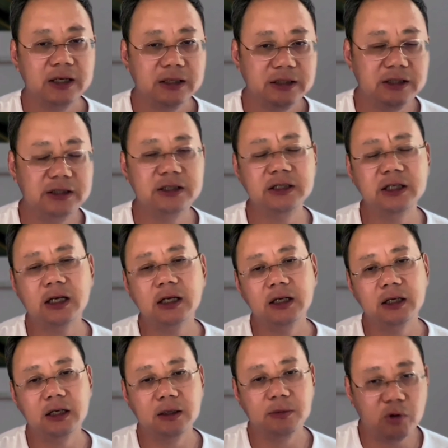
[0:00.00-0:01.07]
以及呢
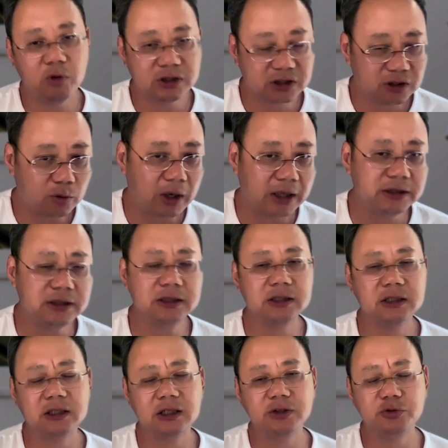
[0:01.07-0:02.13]
陌生的环境
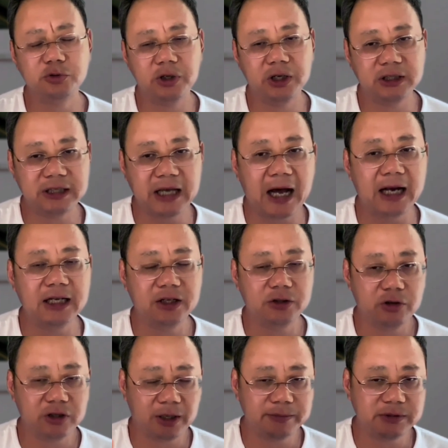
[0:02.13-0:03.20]
和学业的压力，
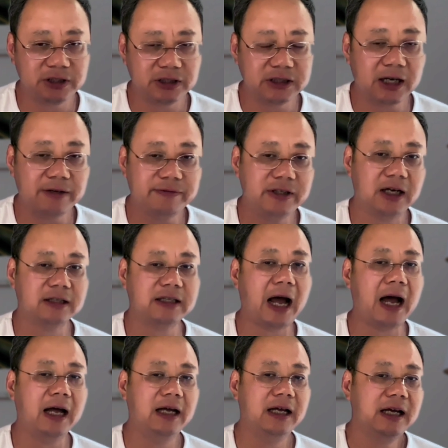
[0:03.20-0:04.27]
对他们影响非常
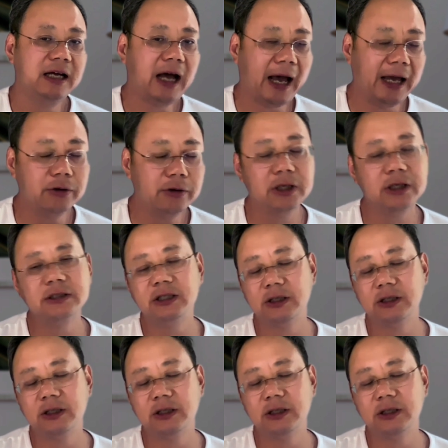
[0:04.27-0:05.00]
大。还有的情